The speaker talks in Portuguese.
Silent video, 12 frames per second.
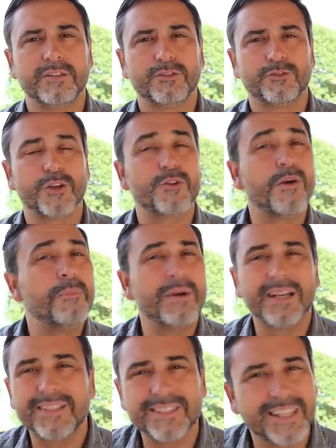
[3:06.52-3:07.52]
Só que o
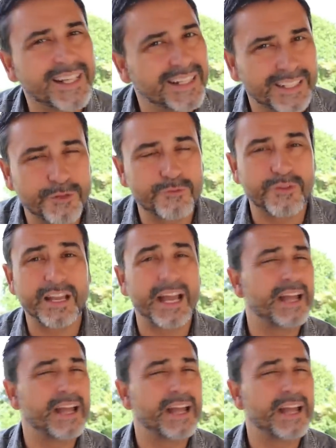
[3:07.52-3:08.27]
amanhã chega e não vem,